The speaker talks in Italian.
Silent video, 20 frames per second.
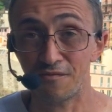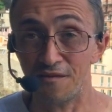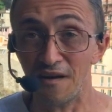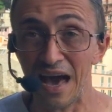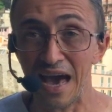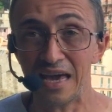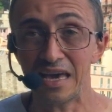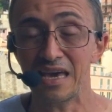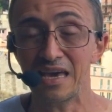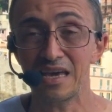
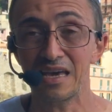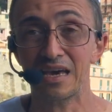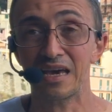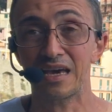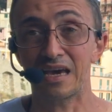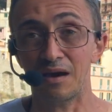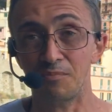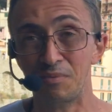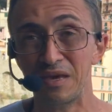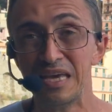Fai
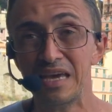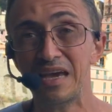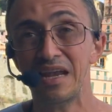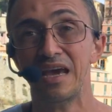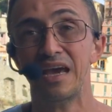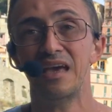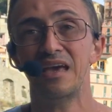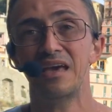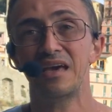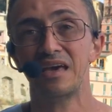
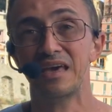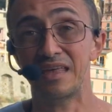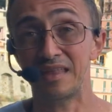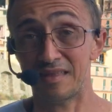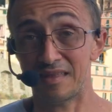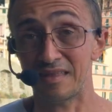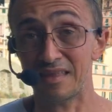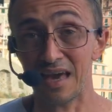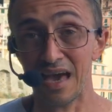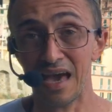capire chi
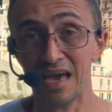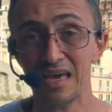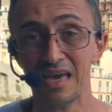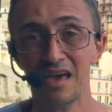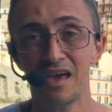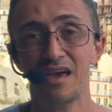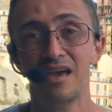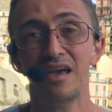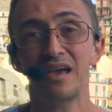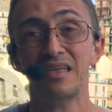sei
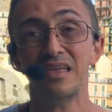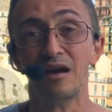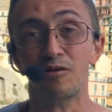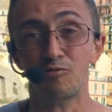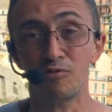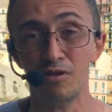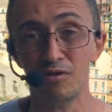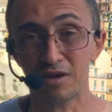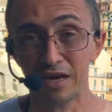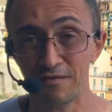da
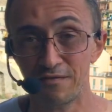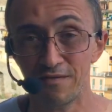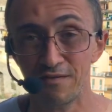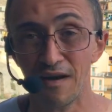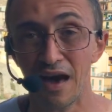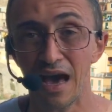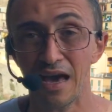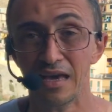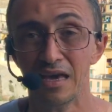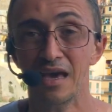quello che
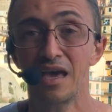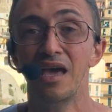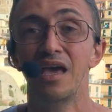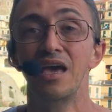fai,